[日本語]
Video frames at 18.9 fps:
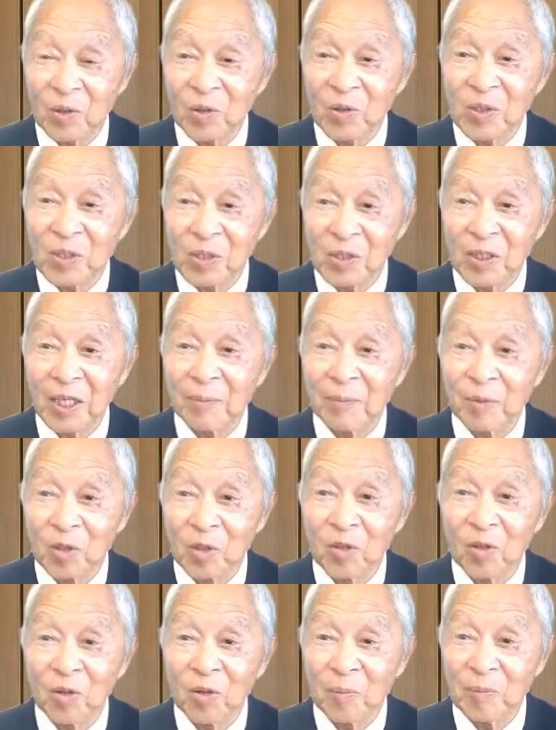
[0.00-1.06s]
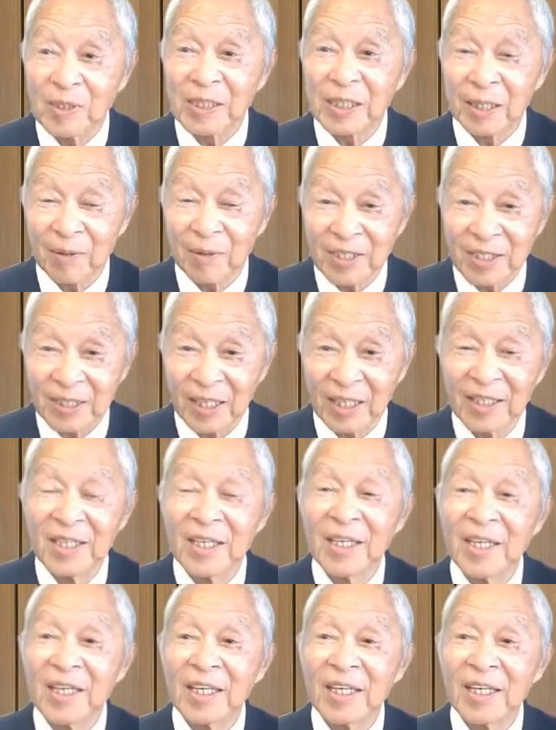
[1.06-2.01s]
いう優れものを見つけました。